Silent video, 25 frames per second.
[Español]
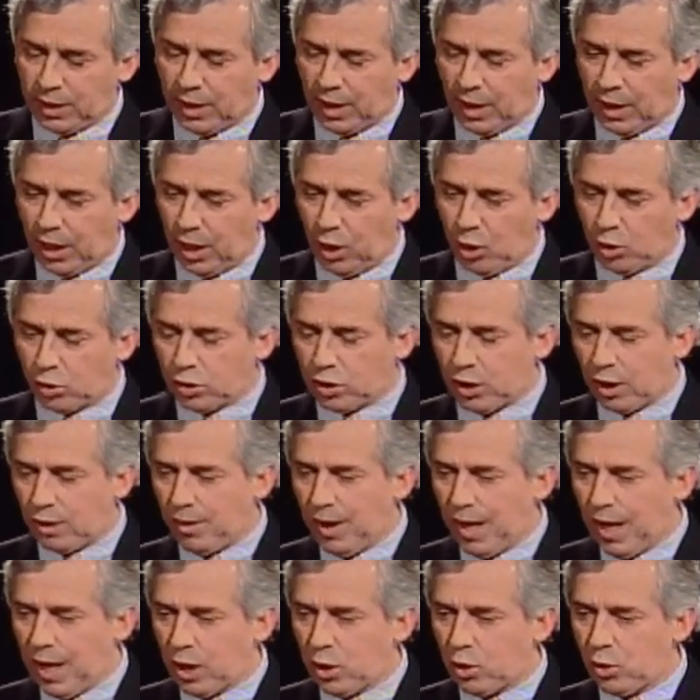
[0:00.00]
leer los
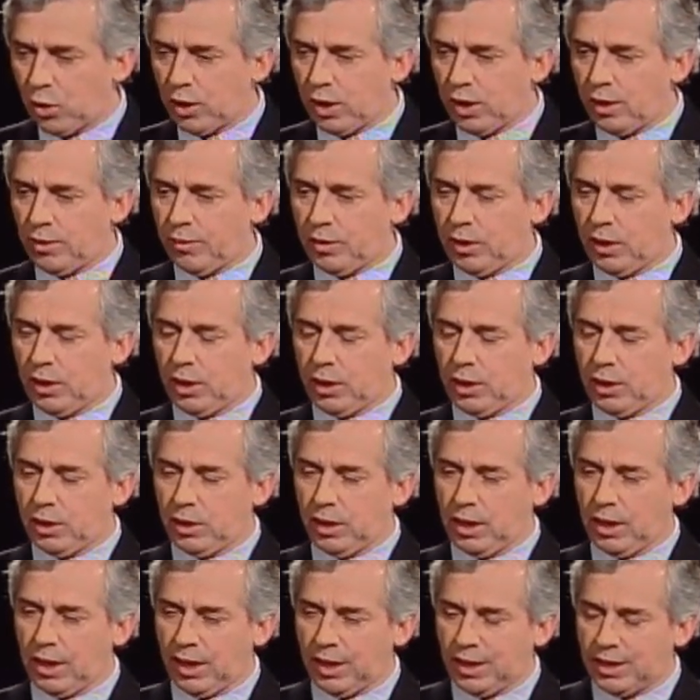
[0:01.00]
trabajos, de
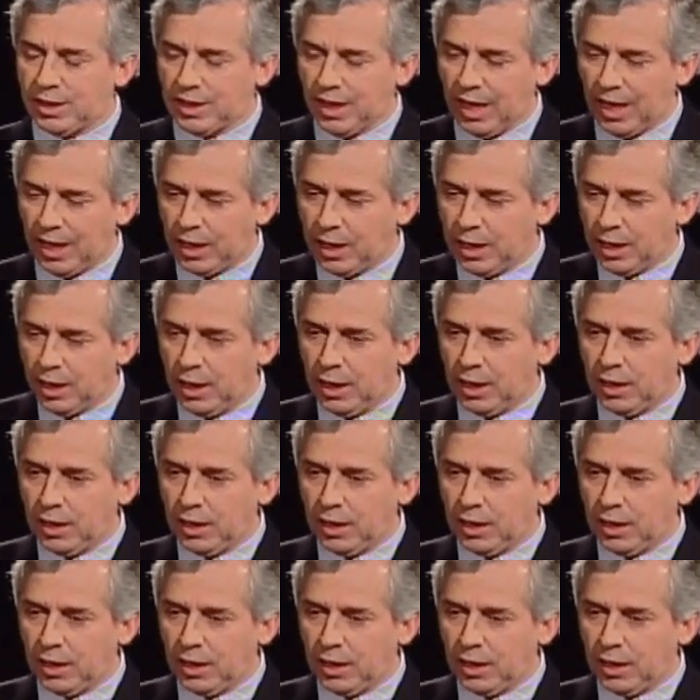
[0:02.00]
analizar,